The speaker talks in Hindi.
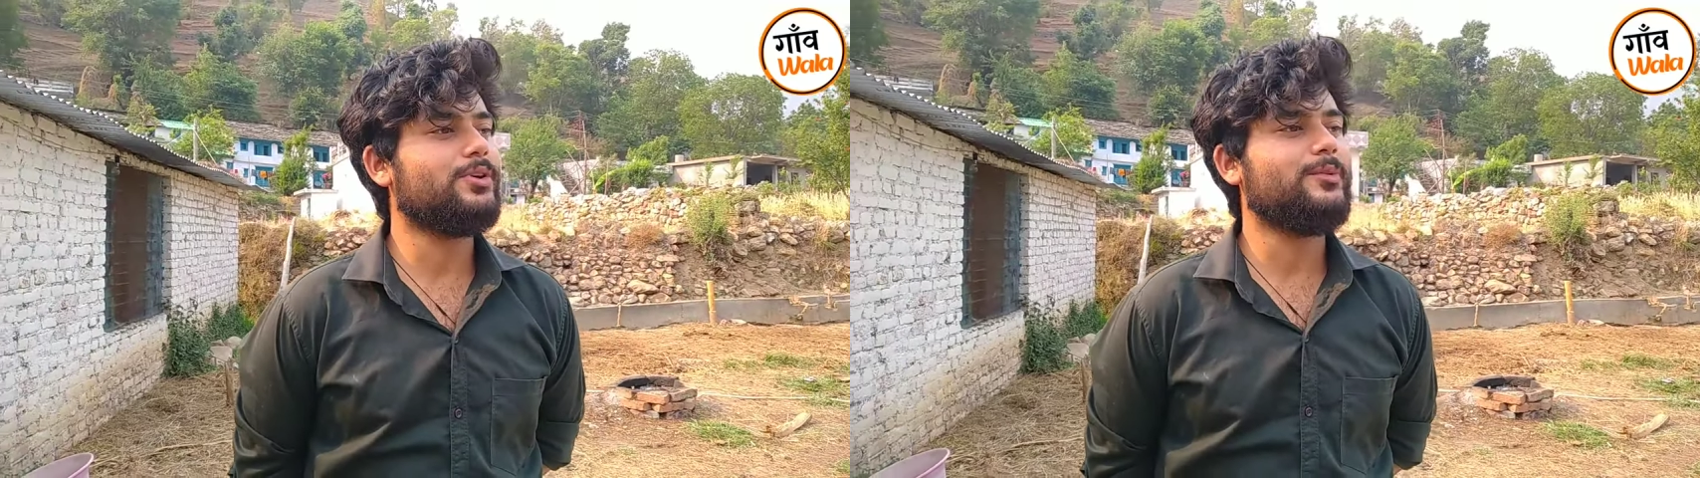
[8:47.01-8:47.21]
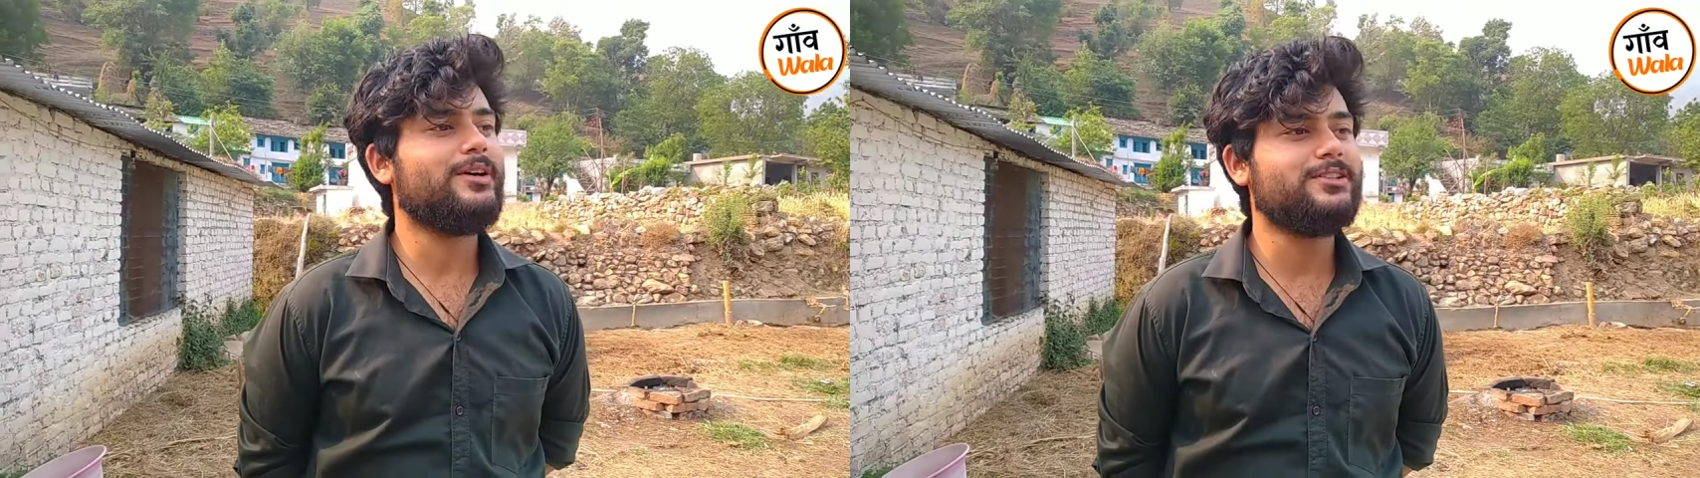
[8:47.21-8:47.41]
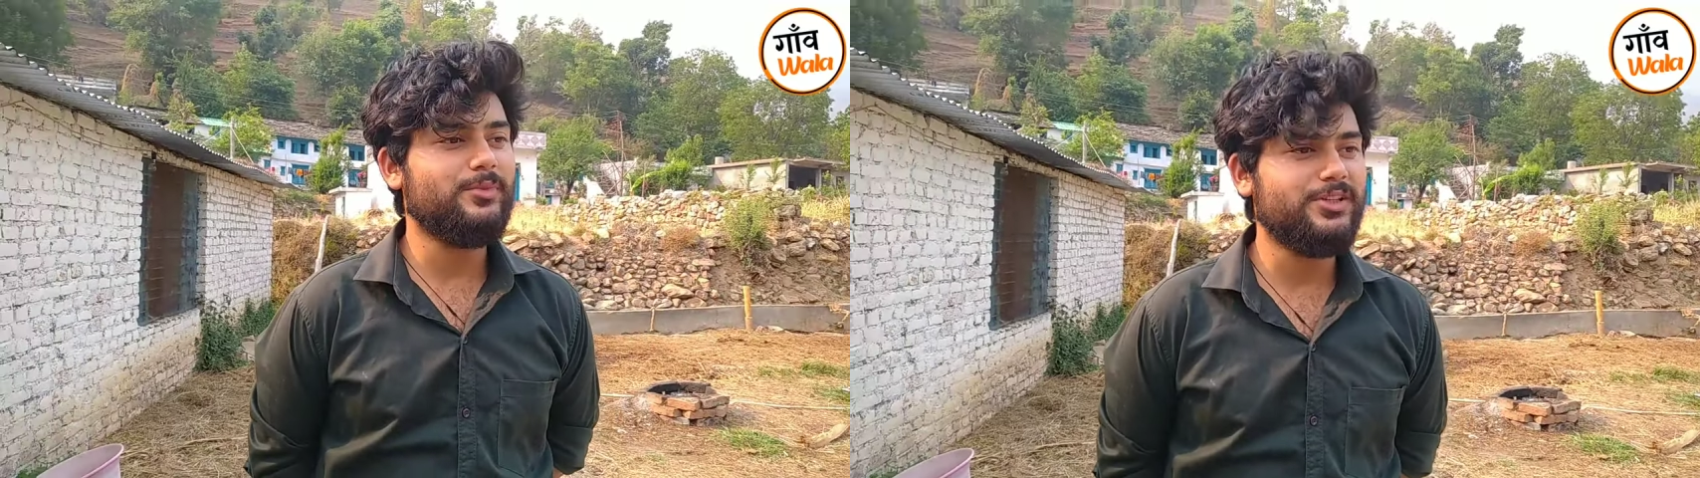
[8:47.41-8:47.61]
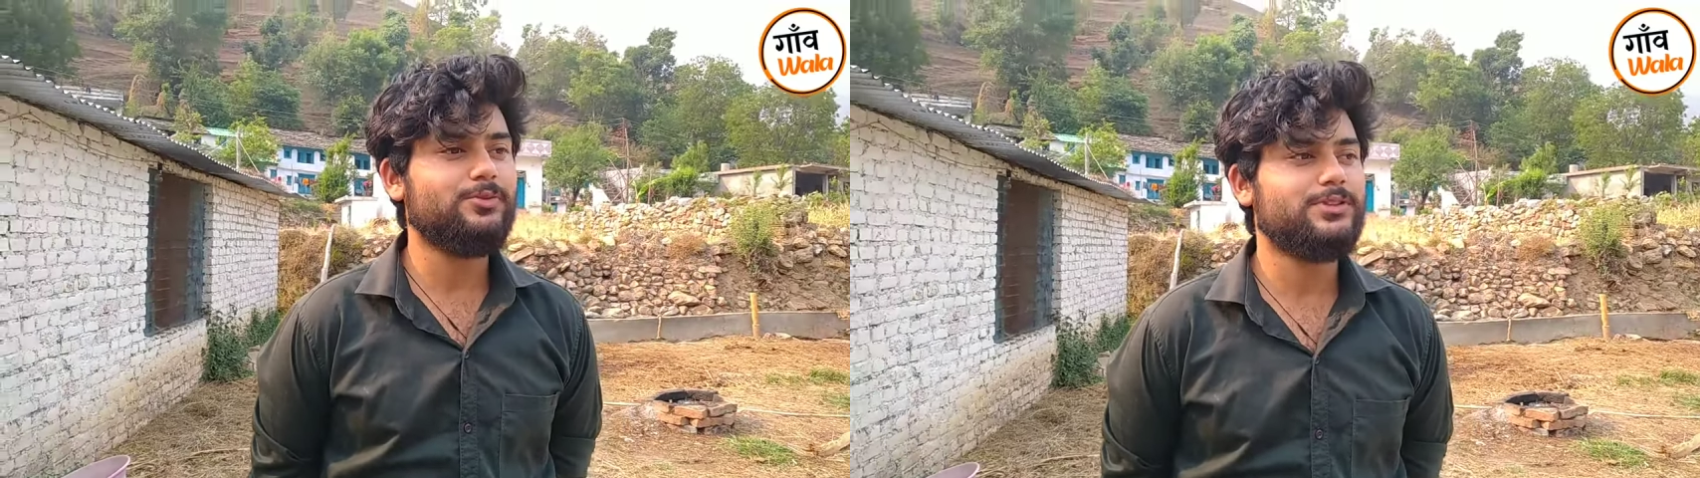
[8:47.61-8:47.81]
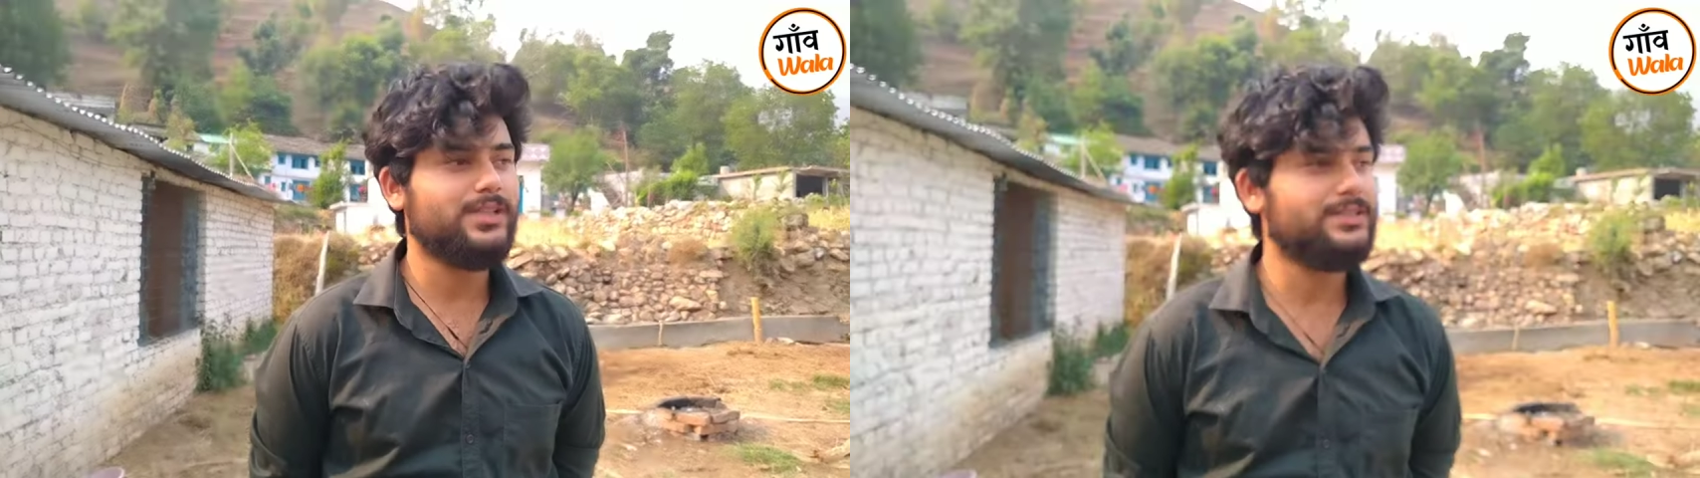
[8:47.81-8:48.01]
के वहाँ ज़मीन नहीं
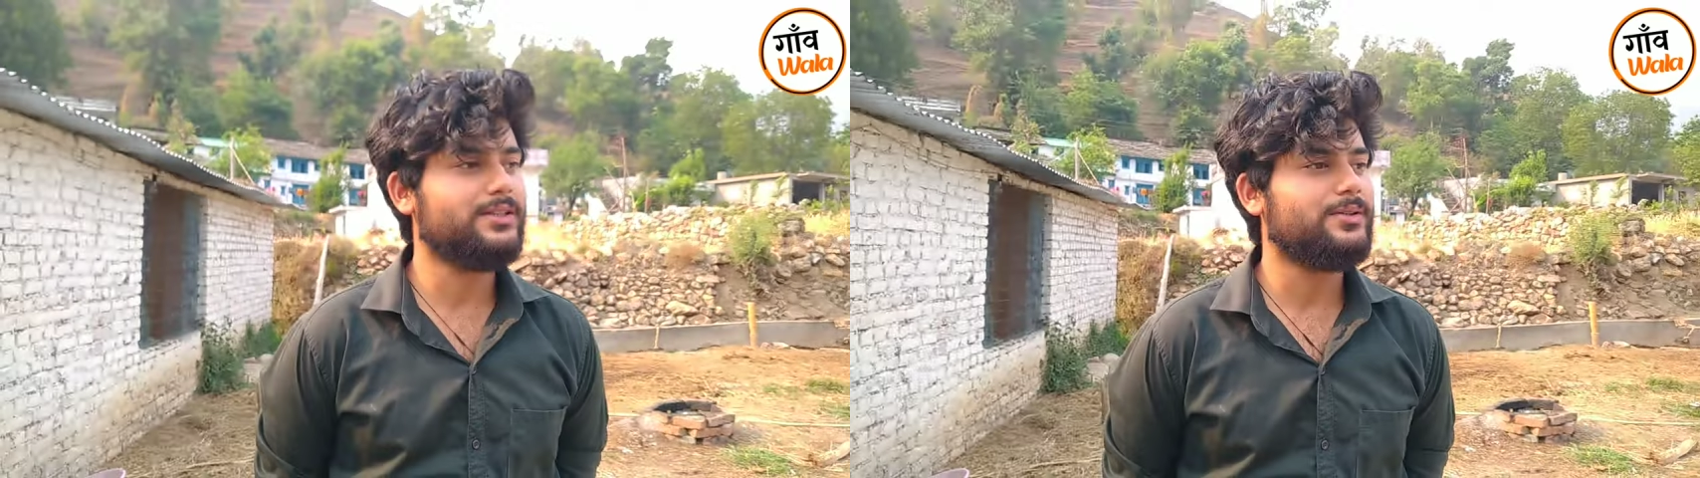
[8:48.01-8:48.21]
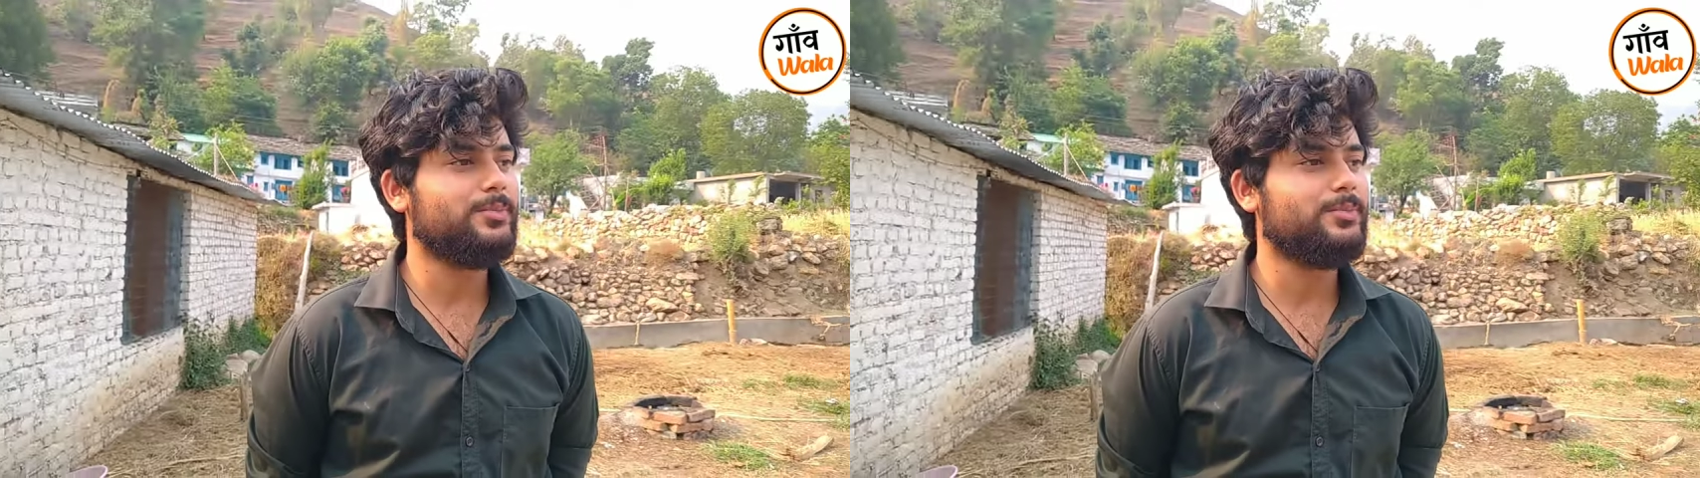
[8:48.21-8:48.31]
होती जैसे